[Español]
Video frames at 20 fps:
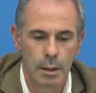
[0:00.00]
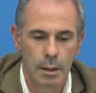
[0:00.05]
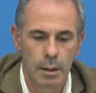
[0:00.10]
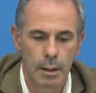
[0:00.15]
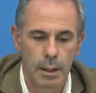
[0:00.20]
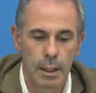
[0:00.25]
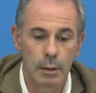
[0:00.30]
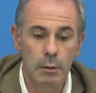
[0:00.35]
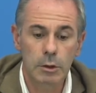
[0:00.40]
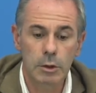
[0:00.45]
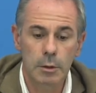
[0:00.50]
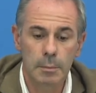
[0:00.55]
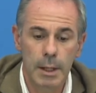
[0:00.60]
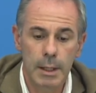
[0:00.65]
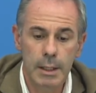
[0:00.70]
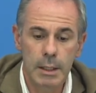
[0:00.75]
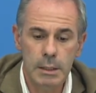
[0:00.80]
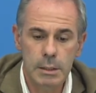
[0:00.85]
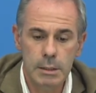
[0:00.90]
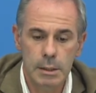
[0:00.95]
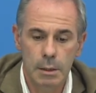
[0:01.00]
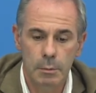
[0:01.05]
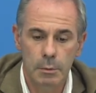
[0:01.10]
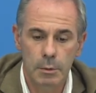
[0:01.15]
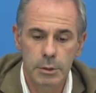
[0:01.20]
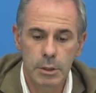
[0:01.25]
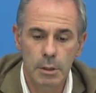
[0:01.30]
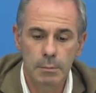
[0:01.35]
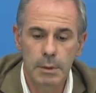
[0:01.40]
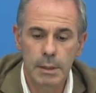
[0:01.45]
En nuestro país, la
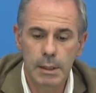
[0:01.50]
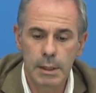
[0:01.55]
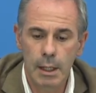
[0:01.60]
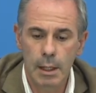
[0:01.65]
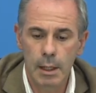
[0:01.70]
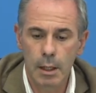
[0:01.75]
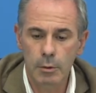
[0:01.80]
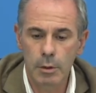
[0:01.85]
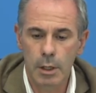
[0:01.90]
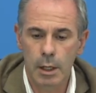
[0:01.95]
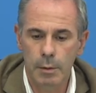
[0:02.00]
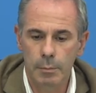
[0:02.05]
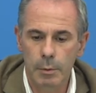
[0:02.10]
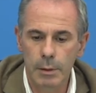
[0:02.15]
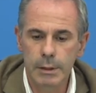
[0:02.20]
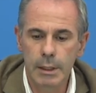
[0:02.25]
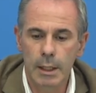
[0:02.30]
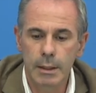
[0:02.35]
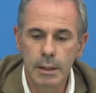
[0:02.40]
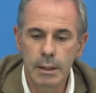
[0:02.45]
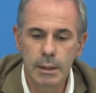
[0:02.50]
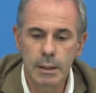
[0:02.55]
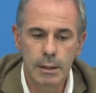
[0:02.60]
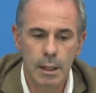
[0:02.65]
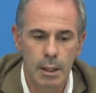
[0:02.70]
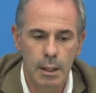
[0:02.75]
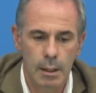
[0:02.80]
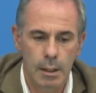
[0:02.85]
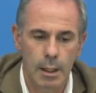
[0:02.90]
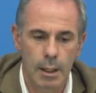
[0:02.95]
profesión médica ha dado una respuesta
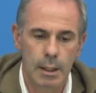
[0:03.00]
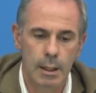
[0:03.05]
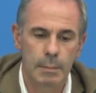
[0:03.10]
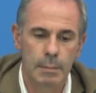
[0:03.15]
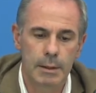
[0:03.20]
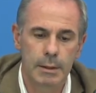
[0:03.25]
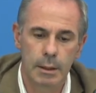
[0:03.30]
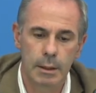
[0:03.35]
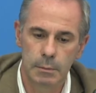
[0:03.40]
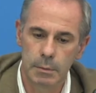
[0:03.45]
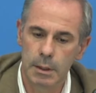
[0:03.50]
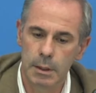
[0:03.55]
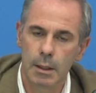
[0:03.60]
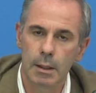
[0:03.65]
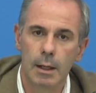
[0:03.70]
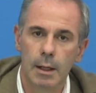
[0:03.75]
digna a la pandemia,